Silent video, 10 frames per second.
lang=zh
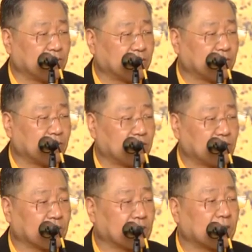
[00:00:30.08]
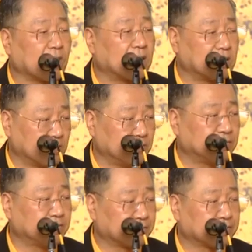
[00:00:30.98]
现在已经正常
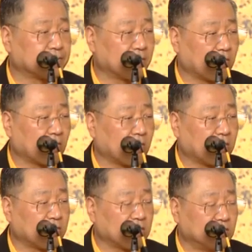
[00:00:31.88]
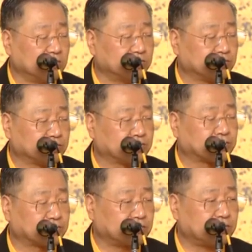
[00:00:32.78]
了，请师父帮我看一
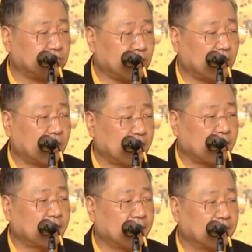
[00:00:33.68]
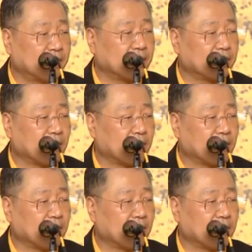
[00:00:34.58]
下我的情况。